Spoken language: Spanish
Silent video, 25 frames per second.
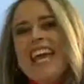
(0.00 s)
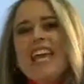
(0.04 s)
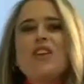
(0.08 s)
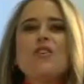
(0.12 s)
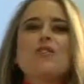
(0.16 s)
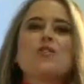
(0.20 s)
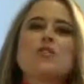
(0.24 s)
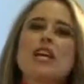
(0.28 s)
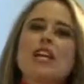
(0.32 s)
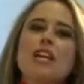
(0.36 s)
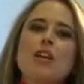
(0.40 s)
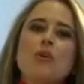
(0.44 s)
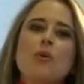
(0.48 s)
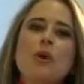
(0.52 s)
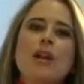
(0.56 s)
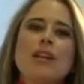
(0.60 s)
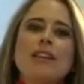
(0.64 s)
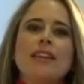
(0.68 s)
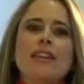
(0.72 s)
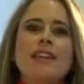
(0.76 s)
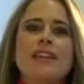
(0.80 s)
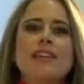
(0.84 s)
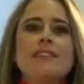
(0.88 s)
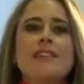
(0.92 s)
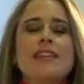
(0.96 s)
Y usted
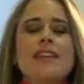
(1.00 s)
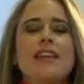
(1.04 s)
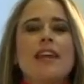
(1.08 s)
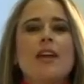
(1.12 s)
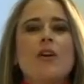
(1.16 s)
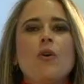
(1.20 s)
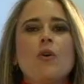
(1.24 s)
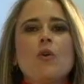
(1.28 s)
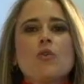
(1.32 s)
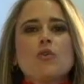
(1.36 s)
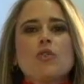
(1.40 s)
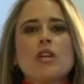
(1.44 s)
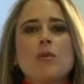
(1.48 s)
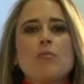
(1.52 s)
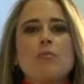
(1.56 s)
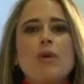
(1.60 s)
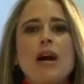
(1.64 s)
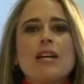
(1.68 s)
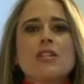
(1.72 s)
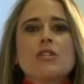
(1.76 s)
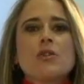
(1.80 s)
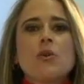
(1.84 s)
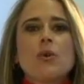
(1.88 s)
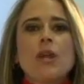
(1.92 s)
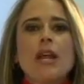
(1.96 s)
recuerde que si quiere conocer
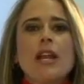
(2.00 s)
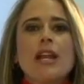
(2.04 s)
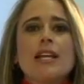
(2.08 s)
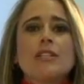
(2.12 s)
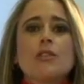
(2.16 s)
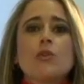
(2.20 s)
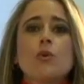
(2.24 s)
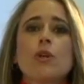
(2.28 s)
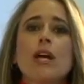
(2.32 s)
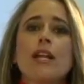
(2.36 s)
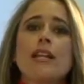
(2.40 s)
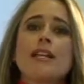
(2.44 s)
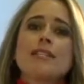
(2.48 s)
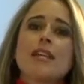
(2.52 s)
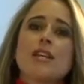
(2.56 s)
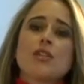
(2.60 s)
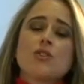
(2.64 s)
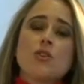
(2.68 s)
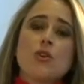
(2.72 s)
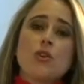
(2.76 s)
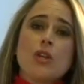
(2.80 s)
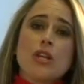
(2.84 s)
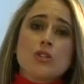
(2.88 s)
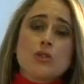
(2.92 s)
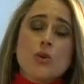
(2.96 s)
más sobre las
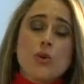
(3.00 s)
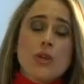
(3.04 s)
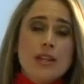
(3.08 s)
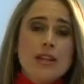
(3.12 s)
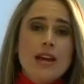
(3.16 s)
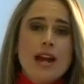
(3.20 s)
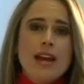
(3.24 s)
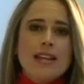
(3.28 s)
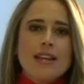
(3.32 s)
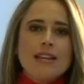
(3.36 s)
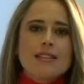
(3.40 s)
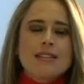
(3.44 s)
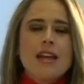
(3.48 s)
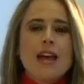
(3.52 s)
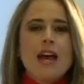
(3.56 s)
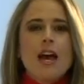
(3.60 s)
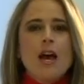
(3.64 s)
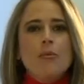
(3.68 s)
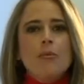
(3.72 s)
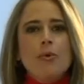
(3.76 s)
organizaciones solidarias,